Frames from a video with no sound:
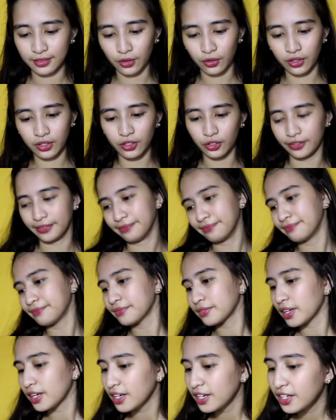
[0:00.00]
So, ayun.
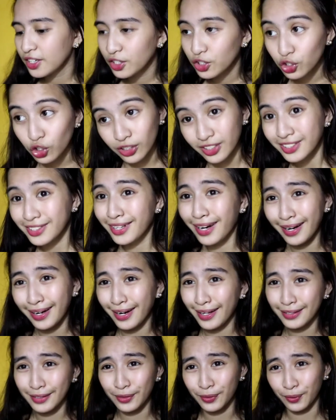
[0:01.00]
So, ito
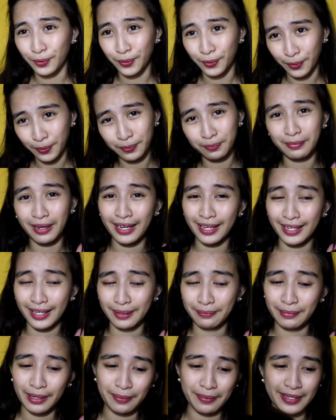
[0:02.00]
try natin ito, no?
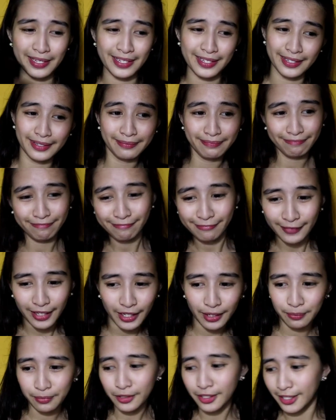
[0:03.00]
Baka may,
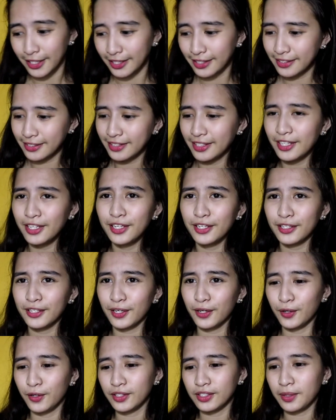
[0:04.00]
ano yun ah.
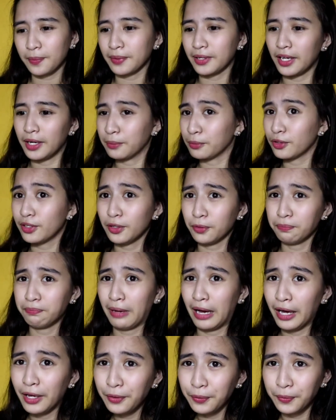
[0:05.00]
Ganon, kapag alam ko na,
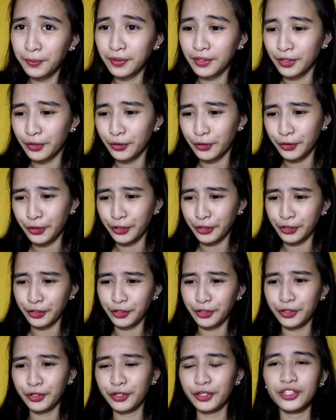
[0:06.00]
ano, ganon,
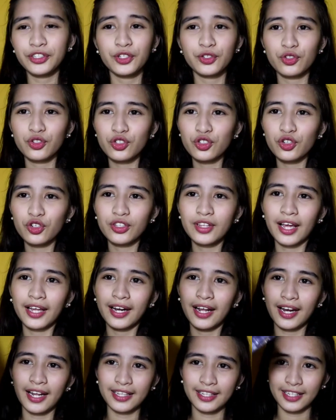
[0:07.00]
ganon. So, susunod
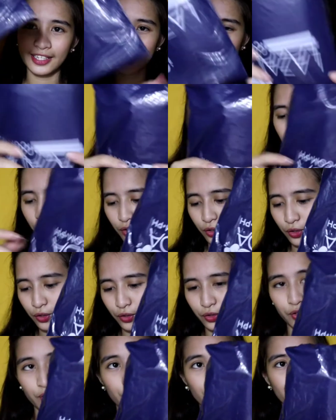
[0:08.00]
na natin ito.
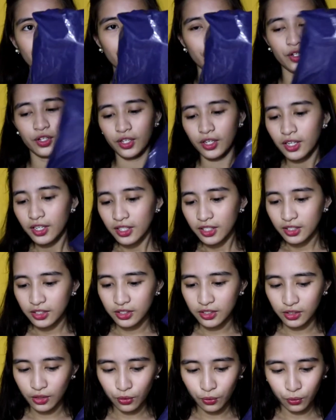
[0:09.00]

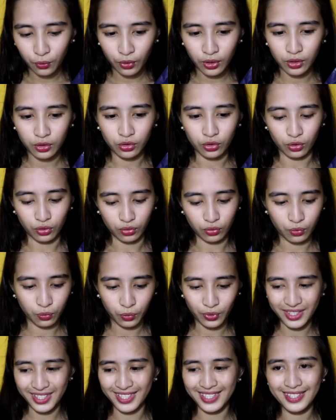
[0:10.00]
So, ano to?
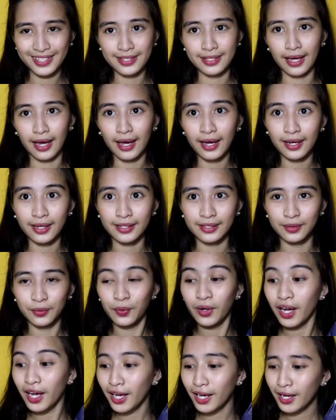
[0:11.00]
What's inside?
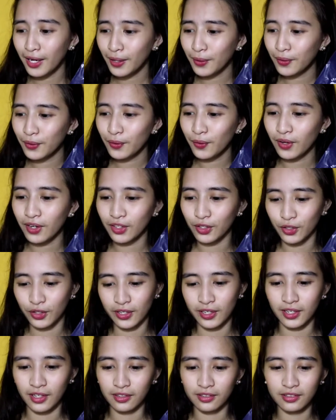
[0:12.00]
Wow, ano ka,
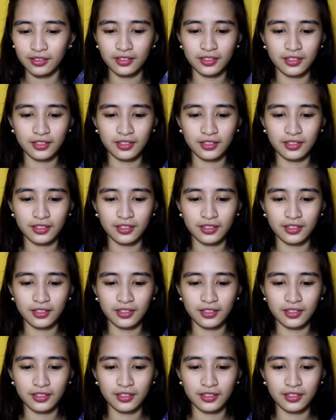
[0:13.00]
girl?